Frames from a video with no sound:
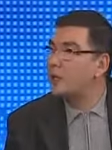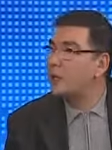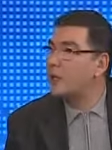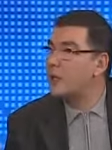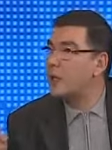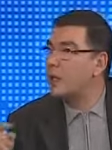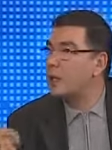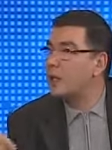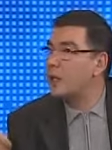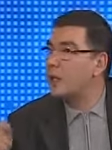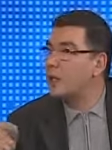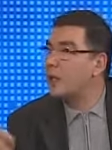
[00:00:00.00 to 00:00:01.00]

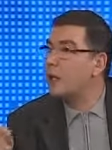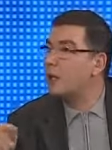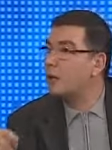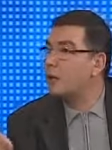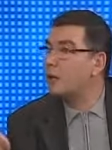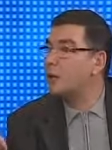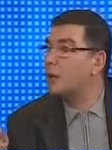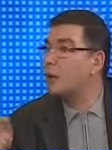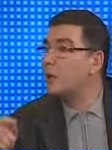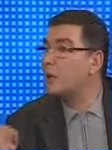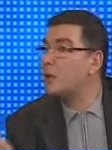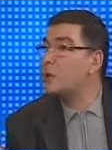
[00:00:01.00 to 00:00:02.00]
فصاعدا أنا أعتقد
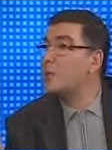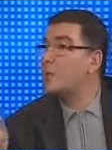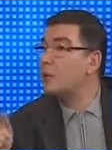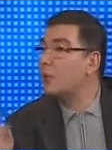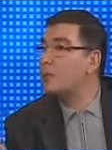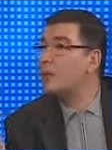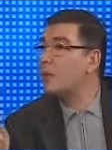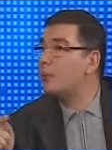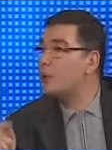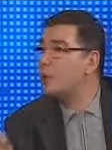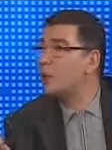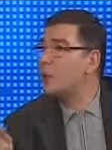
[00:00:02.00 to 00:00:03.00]
أنه سيبدأ
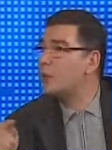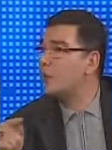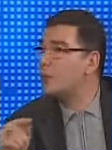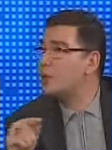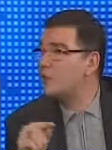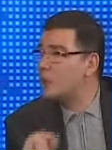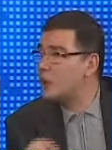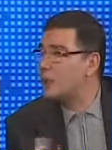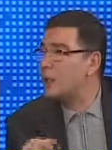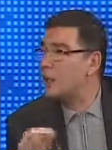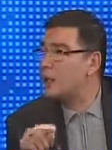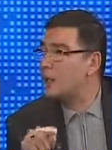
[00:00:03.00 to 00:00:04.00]
بالترويج الخليج من
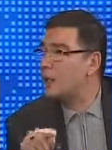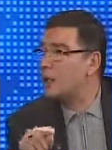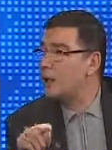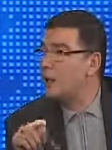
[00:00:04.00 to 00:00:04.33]
خلال